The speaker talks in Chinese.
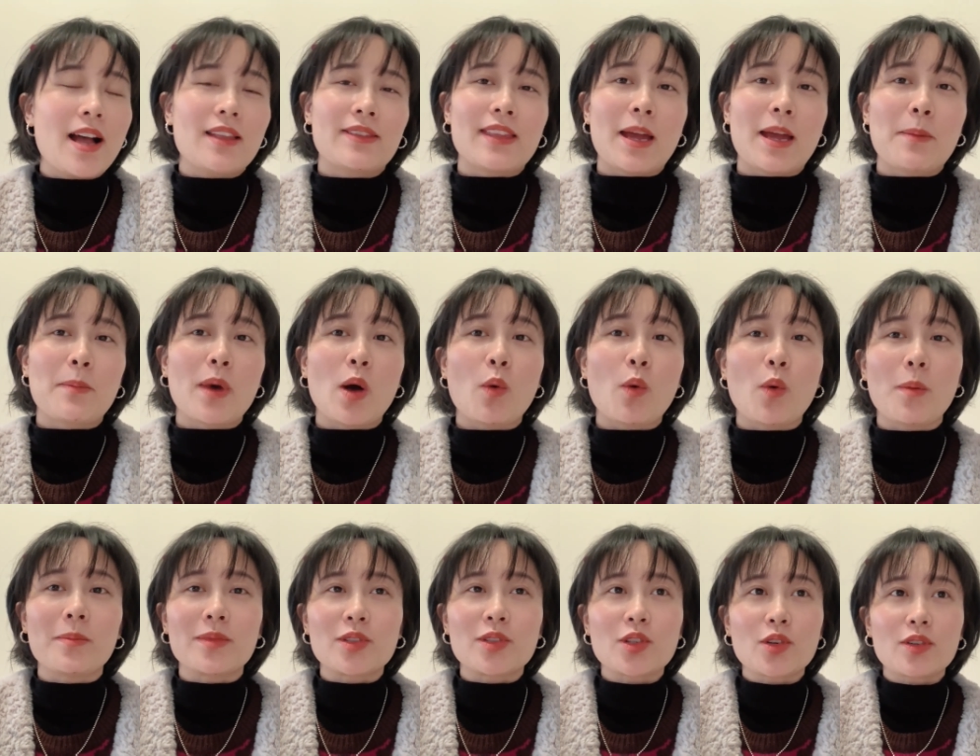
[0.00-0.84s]
那么我
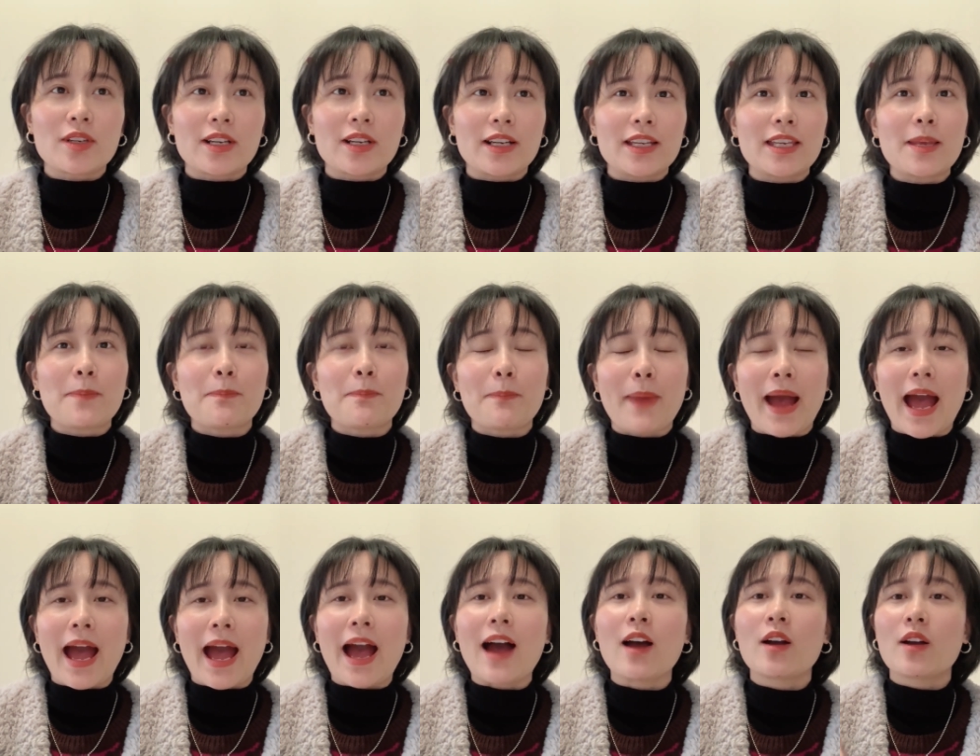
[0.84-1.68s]
们就可以把
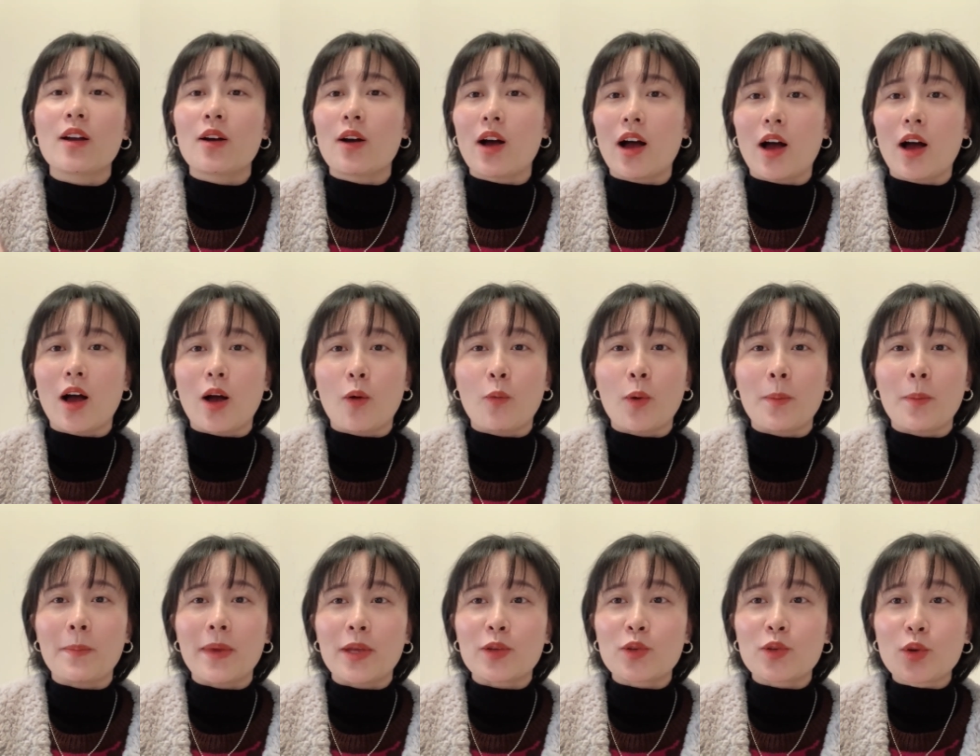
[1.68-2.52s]
啊我
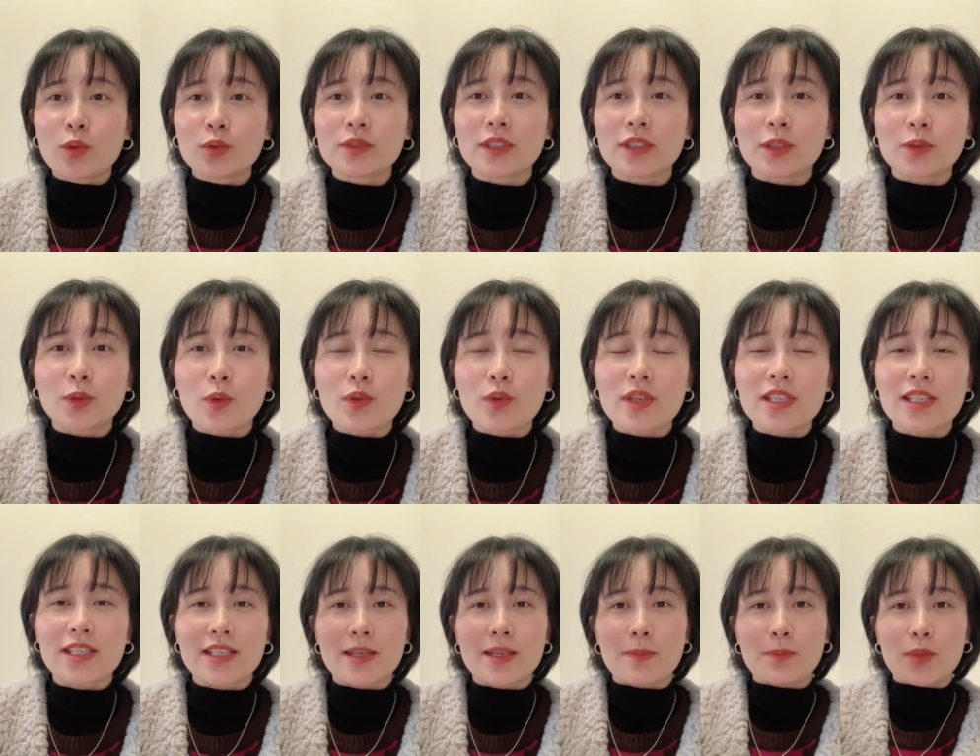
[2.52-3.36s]
们用的东
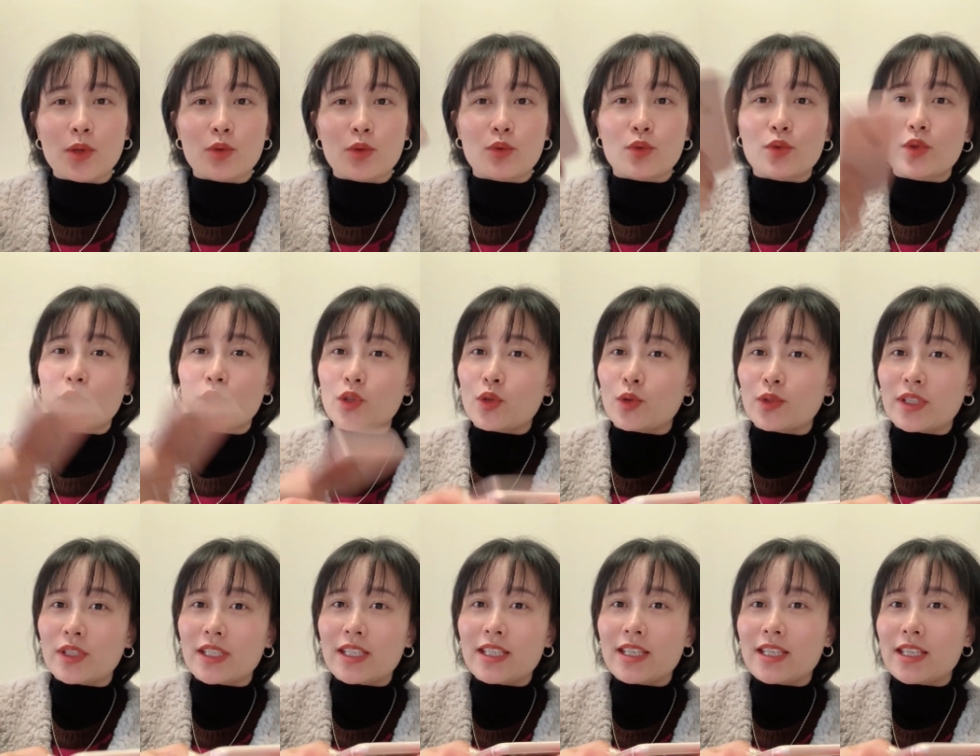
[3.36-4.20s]
西，比如手
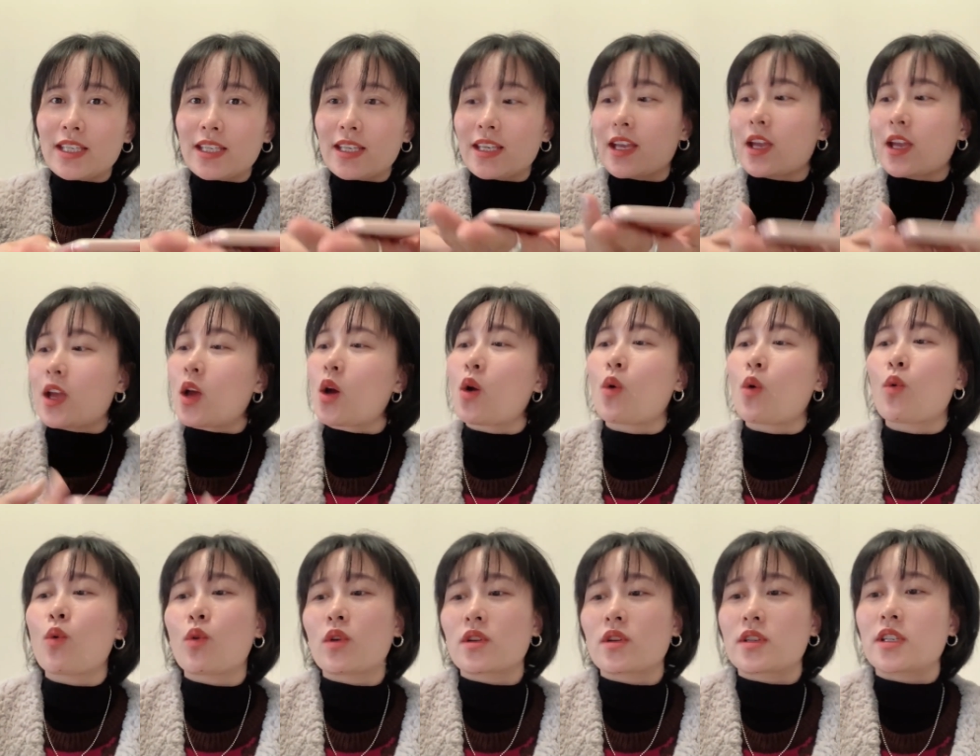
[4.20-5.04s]
机
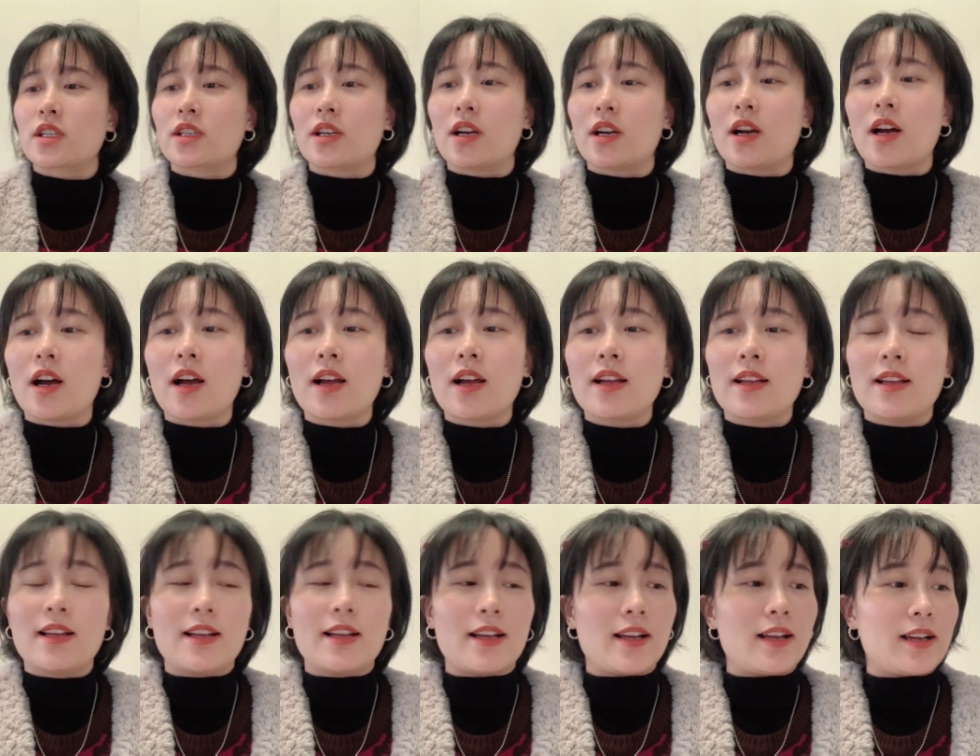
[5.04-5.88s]
或者
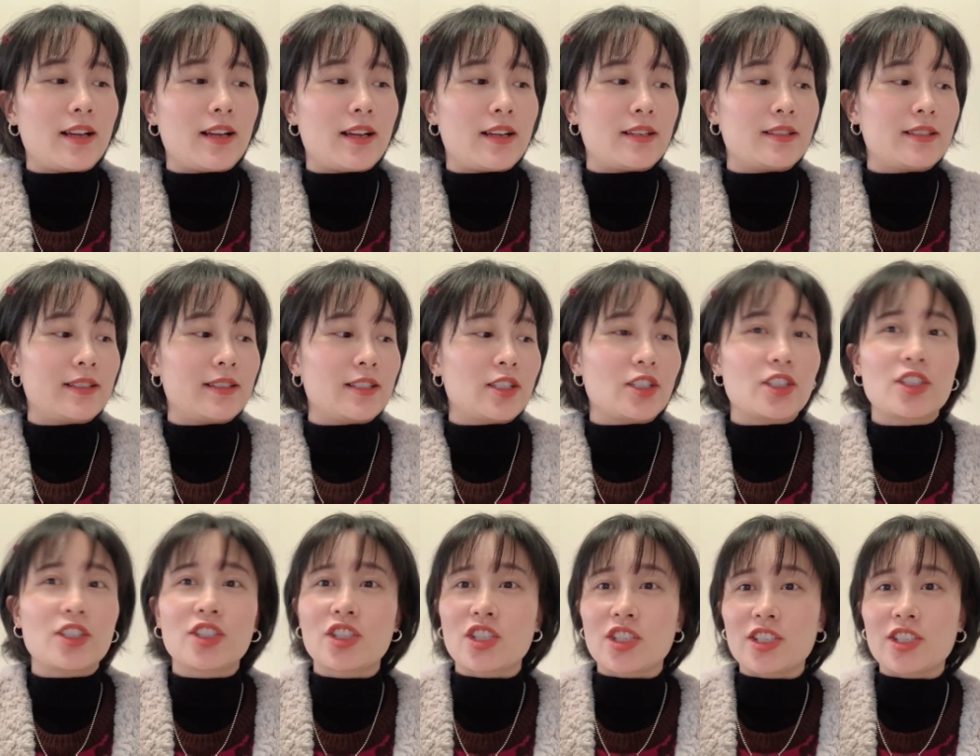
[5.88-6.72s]
啊
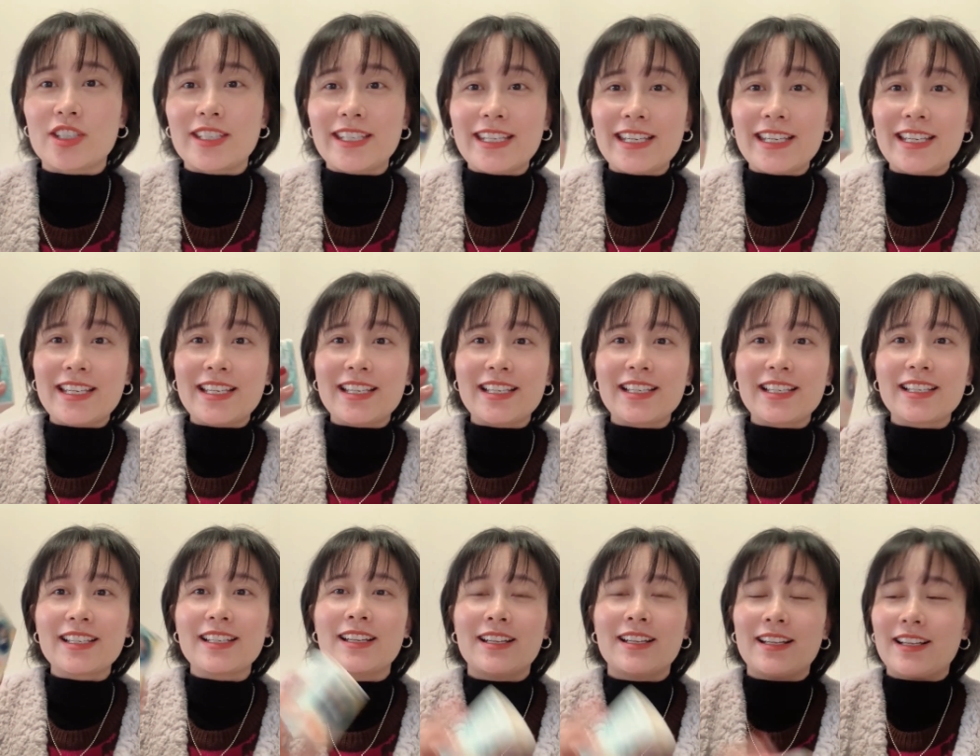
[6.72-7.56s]
纸
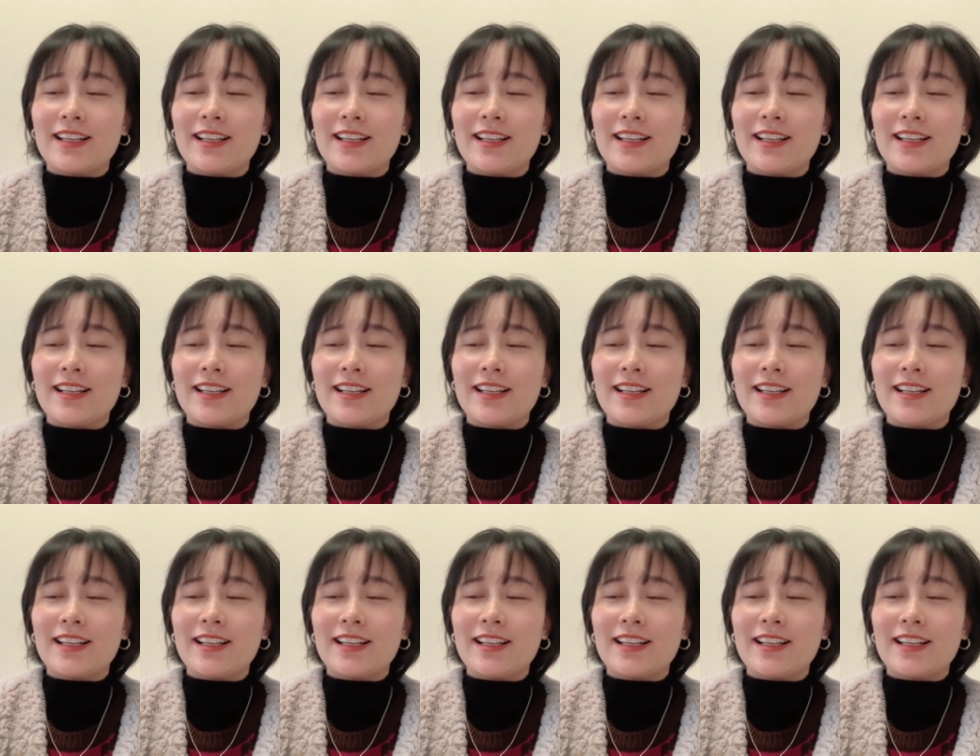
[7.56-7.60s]
巾。